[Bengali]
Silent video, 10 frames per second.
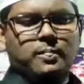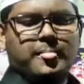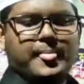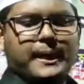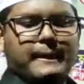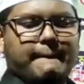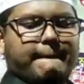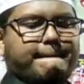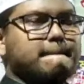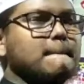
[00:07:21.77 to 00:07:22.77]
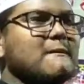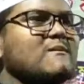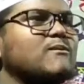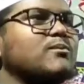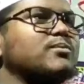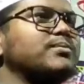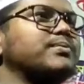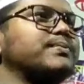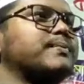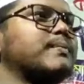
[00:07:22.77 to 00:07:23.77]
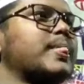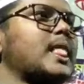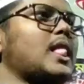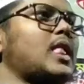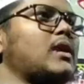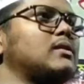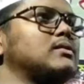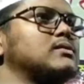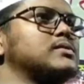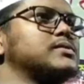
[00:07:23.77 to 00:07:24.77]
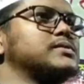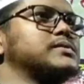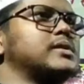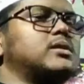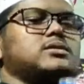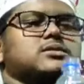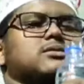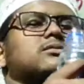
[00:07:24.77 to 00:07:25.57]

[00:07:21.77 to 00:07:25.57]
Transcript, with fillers: পাশে ছেলেরা ছেলেরা ওখানে তোমরা গেঁজাচ্ছ ওখান